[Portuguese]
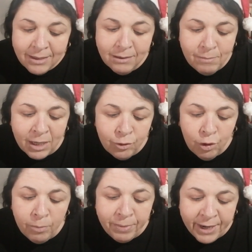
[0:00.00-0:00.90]
que
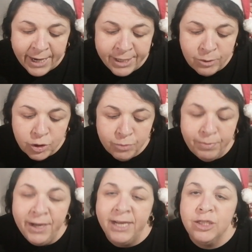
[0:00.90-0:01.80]
manda operários
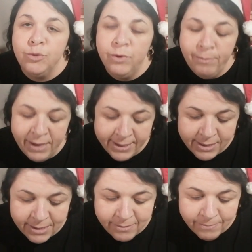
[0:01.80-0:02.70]
para a sua
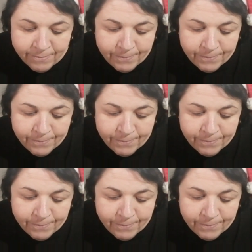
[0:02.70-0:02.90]
messe.